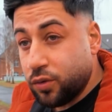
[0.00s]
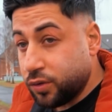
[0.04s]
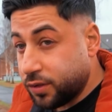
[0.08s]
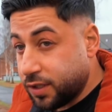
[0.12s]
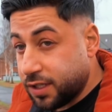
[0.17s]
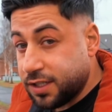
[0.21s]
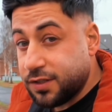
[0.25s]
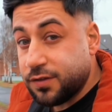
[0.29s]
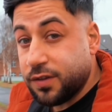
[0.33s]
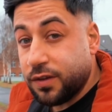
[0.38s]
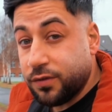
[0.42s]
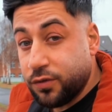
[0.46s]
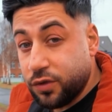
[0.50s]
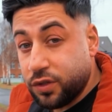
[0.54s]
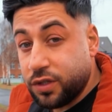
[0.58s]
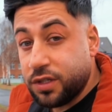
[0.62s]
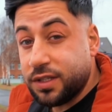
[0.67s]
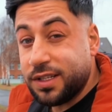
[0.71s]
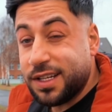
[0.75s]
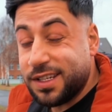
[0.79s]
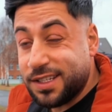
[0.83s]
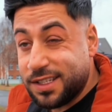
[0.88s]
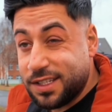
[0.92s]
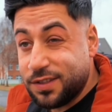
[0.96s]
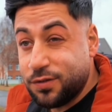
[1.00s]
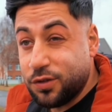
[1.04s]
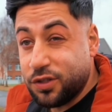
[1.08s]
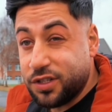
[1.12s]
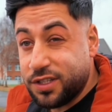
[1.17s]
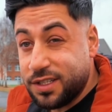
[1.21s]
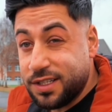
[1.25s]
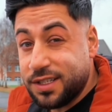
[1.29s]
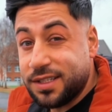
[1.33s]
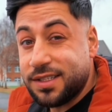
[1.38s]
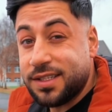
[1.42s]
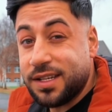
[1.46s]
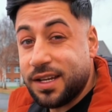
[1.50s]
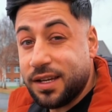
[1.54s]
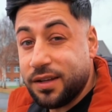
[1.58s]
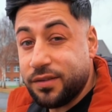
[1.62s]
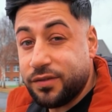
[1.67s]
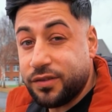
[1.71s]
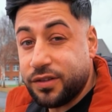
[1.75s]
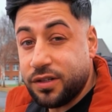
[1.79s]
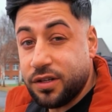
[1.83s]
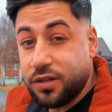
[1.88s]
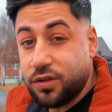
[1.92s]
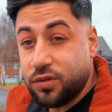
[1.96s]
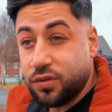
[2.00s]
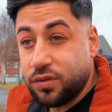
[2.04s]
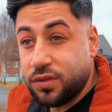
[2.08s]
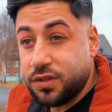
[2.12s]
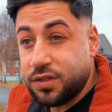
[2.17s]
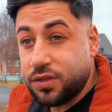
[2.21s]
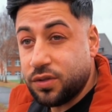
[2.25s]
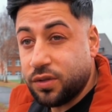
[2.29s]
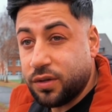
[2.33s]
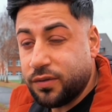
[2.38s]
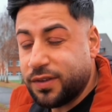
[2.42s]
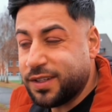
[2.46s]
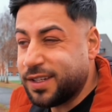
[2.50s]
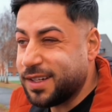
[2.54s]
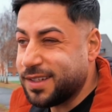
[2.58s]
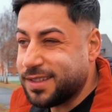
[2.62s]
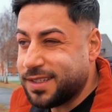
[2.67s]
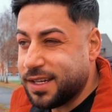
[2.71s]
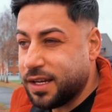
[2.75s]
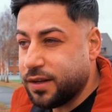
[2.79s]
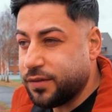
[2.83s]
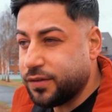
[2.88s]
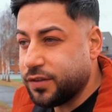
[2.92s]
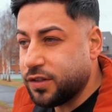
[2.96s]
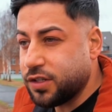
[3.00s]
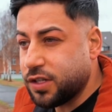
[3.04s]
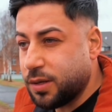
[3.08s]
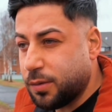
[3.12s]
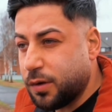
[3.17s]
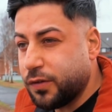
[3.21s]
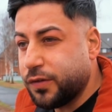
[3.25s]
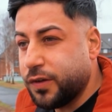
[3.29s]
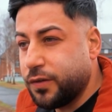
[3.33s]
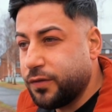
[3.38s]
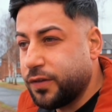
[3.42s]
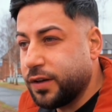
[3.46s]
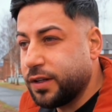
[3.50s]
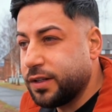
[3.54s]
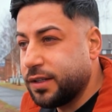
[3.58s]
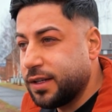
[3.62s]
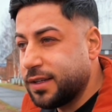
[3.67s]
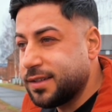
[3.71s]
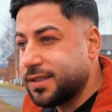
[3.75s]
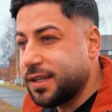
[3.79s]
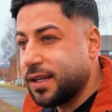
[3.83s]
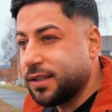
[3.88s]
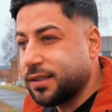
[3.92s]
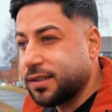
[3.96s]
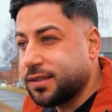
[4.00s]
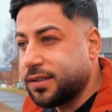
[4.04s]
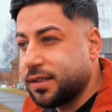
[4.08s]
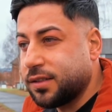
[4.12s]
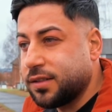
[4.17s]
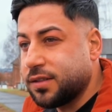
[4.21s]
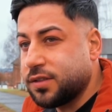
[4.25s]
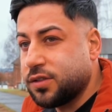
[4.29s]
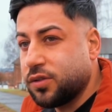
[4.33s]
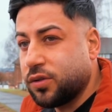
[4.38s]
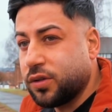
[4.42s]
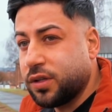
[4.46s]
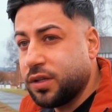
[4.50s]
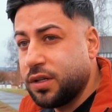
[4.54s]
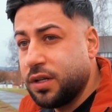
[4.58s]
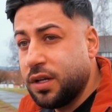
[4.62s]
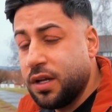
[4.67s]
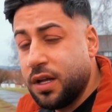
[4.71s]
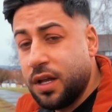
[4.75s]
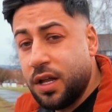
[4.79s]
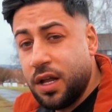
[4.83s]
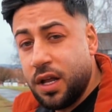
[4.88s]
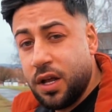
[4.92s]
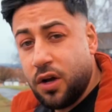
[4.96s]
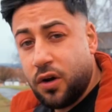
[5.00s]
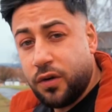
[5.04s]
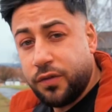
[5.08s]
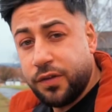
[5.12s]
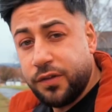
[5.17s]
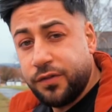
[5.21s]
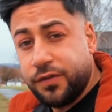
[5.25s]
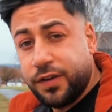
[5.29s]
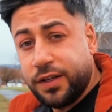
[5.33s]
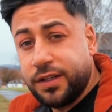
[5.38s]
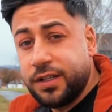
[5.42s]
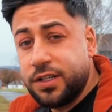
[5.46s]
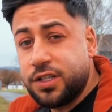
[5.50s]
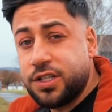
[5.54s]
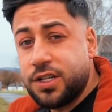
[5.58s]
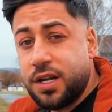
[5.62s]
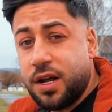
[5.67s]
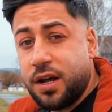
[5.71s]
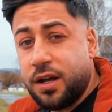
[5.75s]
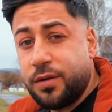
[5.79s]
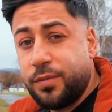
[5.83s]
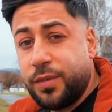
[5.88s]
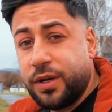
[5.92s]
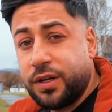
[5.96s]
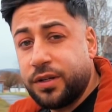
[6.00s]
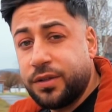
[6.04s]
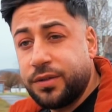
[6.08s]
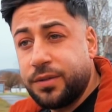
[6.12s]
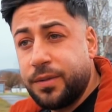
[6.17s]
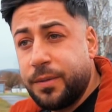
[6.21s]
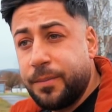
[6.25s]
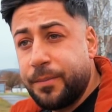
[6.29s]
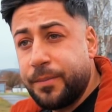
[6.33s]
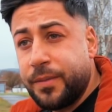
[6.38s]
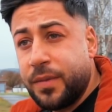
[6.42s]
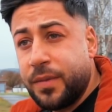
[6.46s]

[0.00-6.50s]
Und das, war wirklich, das ist wirklich eine sehr heftige Kundenstory. Was heißt sehr heftig? Aber auf jeden Fall eine sehr interessante Story. Auf jeden Fall nicht nachmachen.